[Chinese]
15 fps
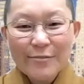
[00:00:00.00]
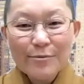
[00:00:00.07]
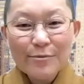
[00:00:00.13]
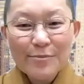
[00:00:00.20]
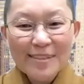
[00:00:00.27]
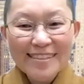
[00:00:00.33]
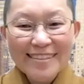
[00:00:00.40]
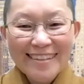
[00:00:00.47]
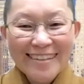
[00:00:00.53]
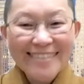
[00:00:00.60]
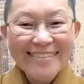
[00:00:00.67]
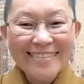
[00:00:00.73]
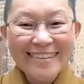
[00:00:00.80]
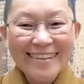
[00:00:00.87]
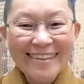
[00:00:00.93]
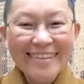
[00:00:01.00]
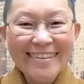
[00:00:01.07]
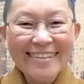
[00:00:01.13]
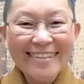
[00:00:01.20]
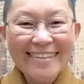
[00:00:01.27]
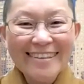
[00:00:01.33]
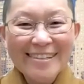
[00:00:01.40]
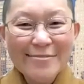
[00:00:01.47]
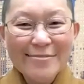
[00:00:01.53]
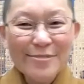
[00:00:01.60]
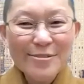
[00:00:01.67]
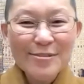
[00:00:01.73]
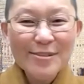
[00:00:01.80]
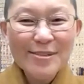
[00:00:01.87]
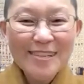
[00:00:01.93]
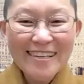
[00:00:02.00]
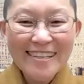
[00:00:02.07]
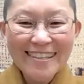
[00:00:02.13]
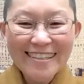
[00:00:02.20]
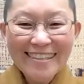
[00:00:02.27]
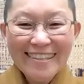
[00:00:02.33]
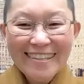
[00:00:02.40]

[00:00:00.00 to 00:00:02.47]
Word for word: 不平淡哦。哦，怎么真的？